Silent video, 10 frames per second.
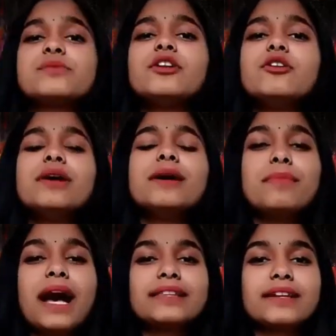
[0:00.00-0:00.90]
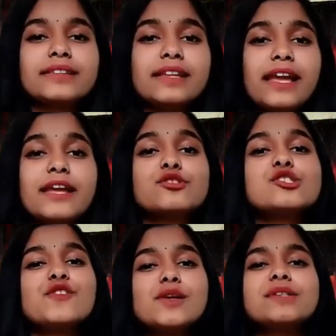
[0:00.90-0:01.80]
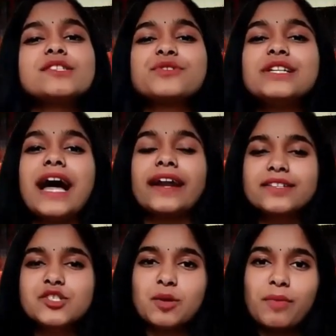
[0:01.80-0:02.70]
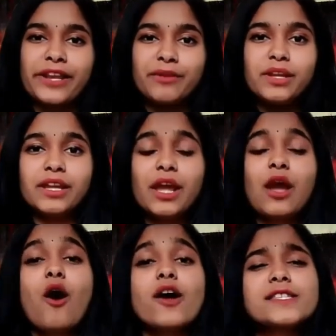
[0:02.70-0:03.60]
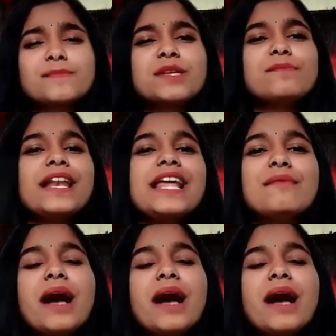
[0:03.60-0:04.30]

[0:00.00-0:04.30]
अब इस वीडियो में हम बात करते हैं कुछ फेमस स्ट्रीट आर्टिस्ट के बारे में और सबसे